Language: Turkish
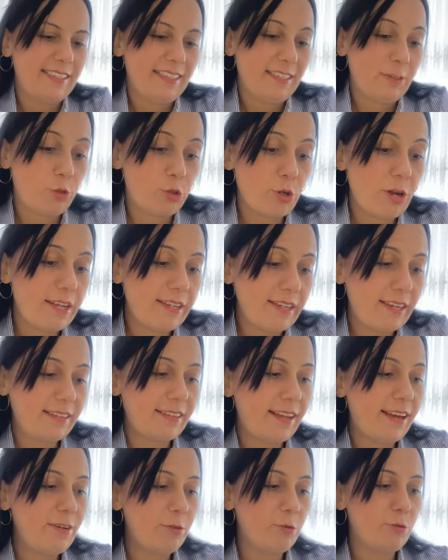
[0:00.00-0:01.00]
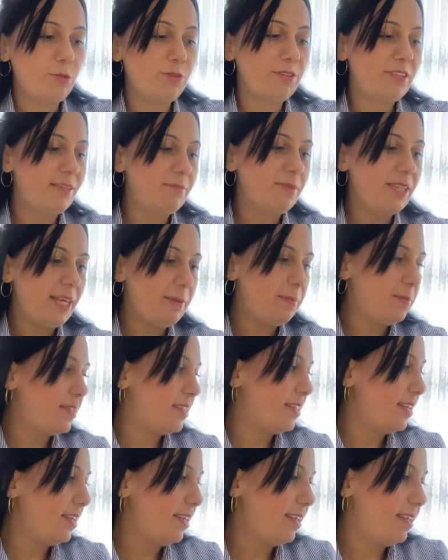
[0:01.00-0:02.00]
Şu ana kadar ürünlerimin
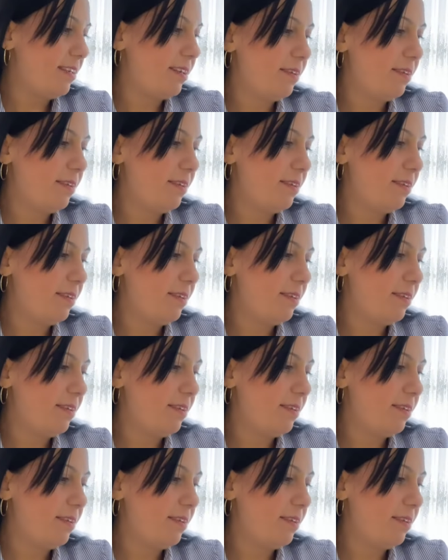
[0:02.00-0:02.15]
hepsi